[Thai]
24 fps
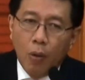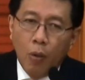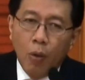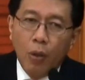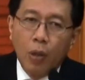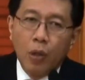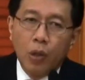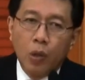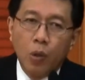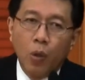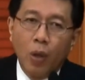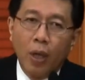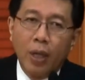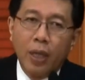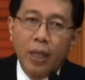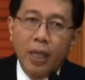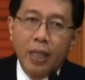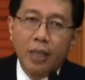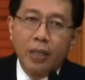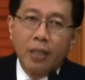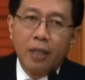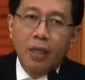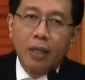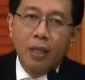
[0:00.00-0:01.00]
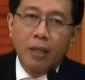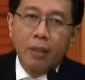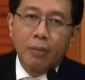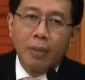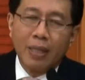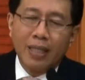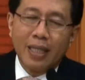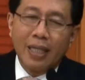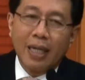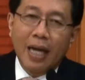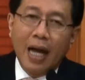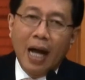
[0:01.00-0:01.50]
หุ้นส่วนในเชิง
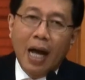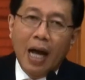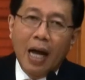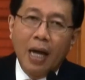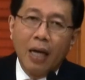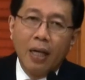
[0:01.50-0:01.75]
พัฒนา